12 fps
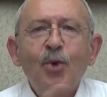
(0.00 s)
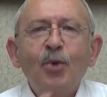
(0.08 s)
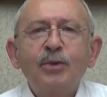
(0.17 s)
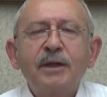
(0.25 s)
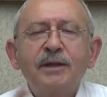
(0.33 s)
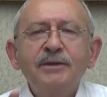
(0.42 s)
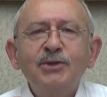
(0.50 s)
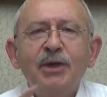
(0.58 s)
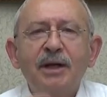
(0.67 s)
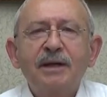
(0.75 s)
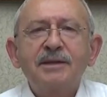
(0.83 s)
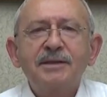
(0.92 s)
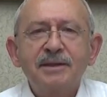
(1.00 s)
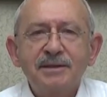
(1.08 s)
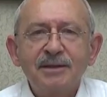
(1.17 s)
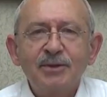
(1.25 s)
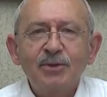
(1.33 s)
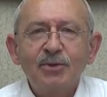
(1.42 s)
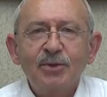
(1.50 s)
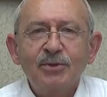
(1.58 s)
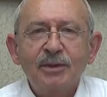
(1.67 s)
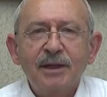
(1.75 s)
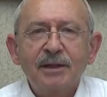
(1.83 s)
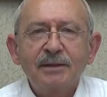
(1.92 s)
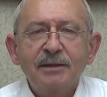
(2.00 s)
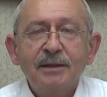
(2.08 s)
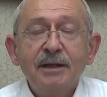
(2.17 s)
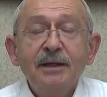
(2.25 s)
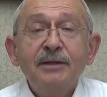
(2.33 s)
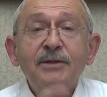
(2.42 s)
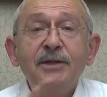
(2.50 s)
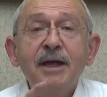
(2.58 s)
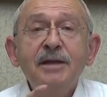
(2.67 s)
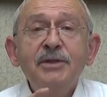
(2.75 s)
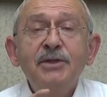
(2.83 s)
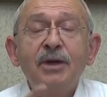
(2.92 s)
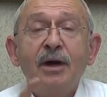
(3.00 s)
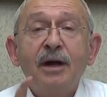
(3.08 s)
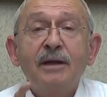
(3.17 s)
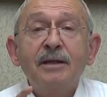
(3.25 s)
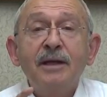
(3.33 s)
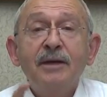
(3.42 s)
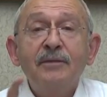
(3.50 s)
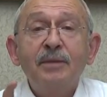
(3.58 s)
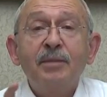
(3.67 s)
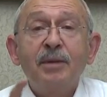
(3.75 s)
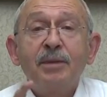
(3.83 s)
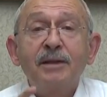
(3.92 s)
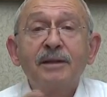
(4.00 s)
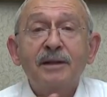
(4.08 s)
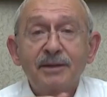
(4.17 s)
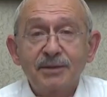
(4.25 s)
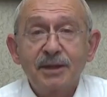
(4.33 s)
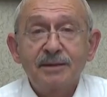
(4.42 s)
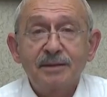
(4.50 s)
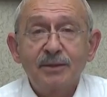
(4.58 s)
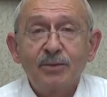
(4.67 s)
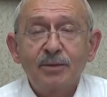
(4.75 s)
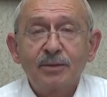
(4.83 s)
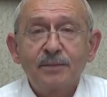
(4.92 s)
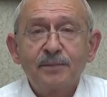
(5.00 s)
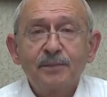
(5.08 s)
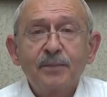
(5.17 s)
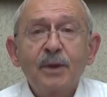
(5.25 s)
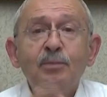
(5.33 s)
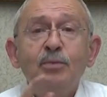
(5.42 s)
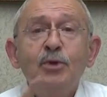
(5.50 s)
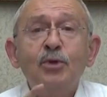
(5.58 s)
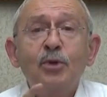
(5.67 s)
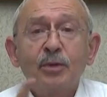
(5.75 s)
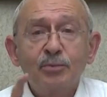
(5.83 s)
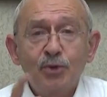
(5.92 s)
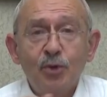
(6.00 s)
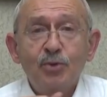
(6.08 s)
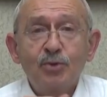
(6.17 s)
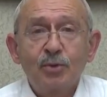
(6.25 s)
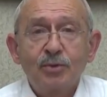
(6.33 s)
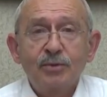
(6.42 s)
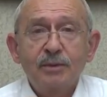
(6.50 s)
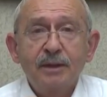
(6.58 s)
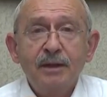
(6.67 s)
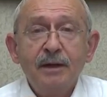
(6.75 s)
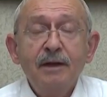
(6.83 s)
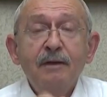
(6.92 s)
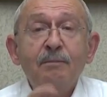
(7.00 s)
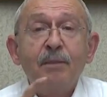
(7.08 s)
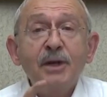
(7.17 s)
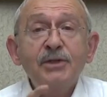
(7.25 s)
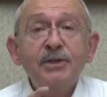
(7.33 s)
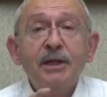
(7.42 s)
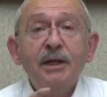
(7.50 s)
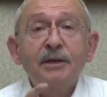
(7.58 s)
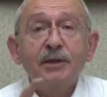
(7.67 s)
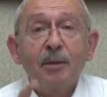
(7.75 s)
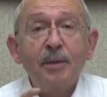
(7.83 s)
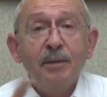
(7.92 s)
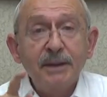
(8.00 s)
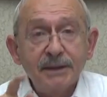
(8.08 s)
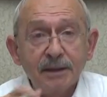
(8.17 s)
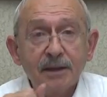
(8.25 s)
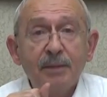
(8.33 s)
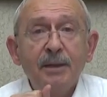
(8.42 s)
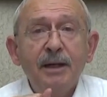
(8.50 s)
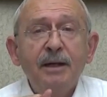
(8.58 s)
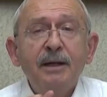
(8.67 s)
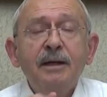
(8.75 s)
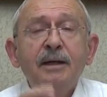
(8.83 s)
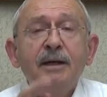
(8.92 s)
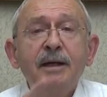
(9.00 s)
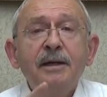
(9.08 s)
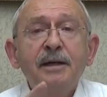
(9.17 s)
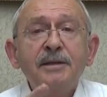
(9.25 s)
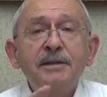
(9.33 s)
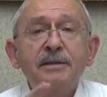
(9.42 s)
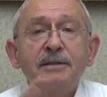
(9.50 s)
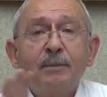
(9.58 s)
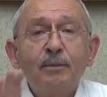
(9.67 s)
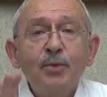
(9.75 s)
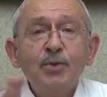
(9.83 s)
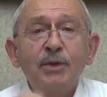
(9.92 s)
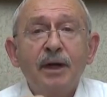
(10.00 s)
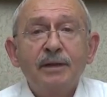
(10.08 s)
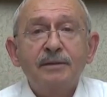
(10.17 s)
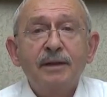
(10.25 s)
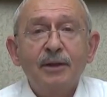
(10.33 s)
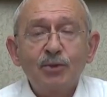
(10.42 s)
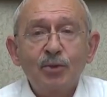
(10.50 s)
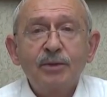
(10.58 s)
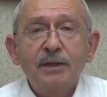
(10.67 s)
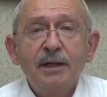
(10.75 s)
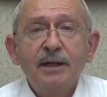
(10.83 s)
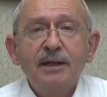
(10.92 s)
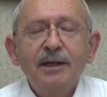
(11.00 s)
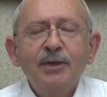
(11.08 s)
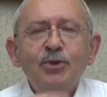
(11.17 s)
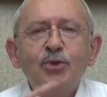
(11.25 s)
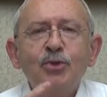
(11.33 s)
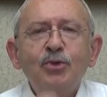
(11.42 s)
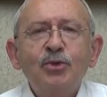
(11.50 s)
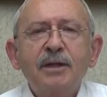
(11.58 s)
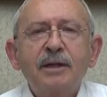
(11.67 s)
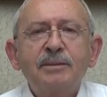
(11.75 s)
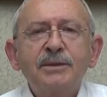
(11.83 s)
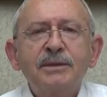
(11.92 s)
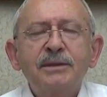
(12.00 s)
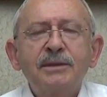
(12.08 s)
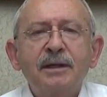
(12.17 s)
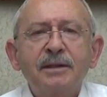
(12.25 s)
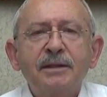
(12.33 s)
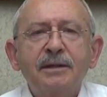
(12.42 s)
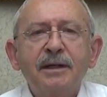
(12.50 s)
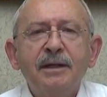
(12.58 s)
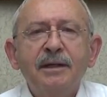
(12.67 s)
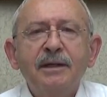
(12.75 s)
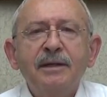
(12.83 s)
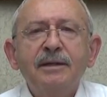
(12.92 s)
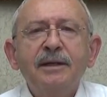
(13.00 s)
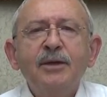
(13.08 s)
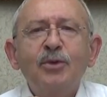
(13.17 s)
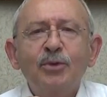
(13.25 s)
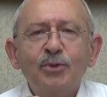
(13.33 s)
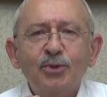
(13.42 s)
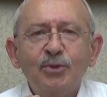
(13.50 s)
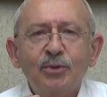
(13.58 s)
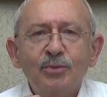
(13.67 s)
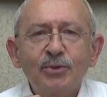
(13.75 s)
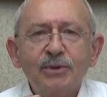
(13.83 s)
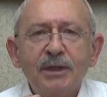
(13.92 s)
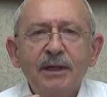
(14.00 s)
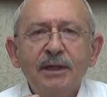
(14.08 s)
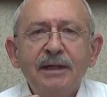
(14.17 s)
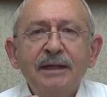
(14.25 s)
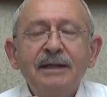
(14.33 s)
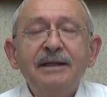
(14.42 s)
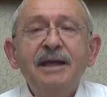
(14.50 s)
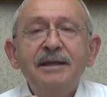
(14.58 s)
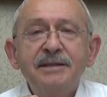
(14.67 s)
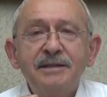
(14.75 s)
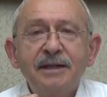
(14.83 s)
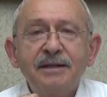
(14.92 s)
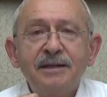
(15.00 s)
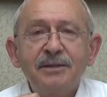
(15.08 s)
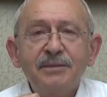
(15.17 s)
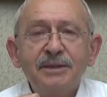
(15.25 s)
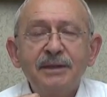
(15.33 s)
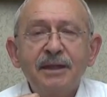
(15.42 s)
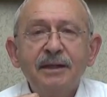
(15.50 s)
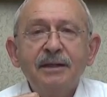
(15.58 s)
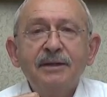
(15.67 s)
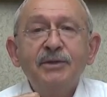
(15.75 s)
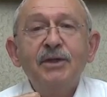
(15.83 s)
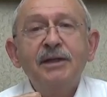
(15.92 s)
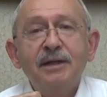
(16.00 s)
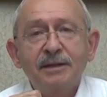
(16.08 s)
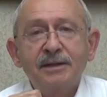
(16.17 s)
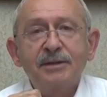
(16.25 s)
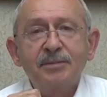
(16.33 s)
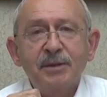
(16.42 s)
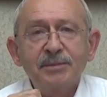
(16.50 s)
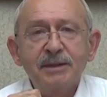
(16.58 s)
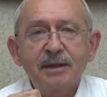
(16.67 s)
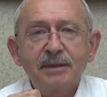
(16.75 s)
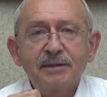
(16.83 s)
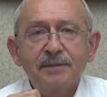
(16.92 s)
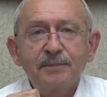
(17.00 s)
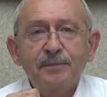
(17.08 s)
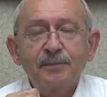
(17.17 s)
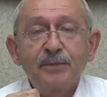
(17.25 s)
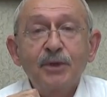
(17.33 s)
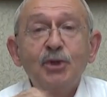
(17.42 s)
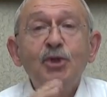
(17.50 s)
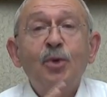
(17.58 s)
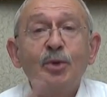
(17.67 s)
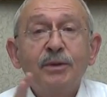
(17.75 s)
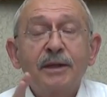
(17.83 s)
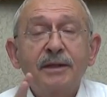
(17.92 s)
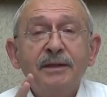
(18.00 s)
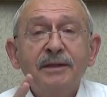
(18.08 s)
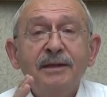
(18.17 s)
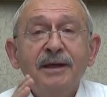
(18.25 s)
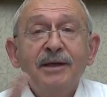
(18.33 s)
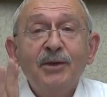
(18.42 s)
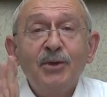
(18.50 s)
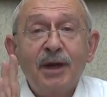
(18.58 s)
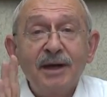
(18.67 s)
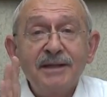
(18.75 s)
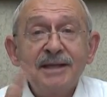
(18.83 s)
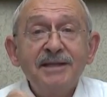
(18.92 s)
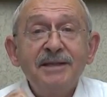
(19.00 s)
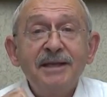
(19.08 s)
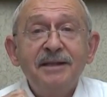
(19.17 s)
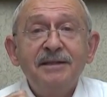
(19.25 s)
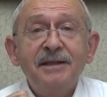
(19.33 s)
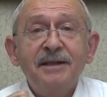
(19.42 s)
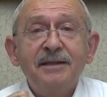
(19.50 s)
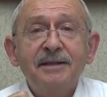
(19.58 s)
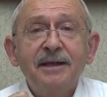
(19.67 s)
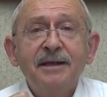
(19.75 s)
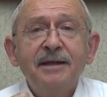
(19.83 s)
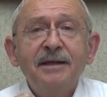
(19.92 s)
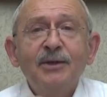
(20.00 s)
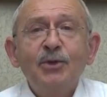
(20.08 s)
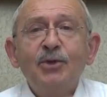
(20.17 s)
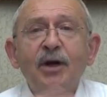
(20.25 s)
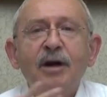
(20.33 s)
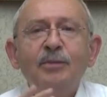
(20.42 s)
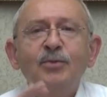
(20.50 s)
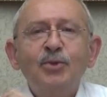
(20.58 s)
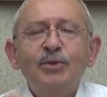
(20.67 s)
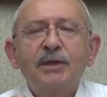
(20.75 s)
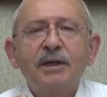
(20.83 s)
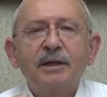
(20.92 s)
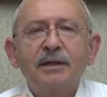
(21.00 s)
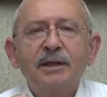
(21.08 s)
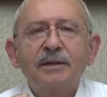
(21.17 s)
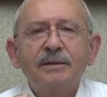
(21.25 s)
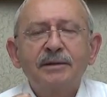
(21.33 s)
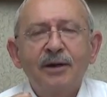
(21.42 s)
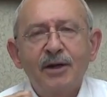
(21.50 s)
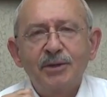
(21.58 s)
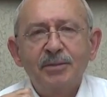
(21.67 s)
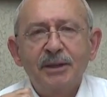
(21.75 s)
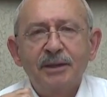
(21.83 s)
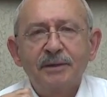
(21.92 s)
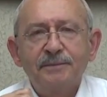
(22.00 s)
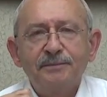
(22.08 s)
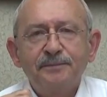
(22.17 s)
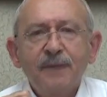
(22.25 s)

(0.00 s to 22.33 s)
Onların çaresizliğini gördüler.'' genç anne ve babalara sesleniyorum. Biliyorum çok zor. Başta yapamadık ama en azından bu saatten sonra çocuklarımızın yanında ne konuştuğumuza, ne izlediğimize dikkat etmemiz lazım. Ki onların taze zihinlerinde daha büyük yaralar açmayalım.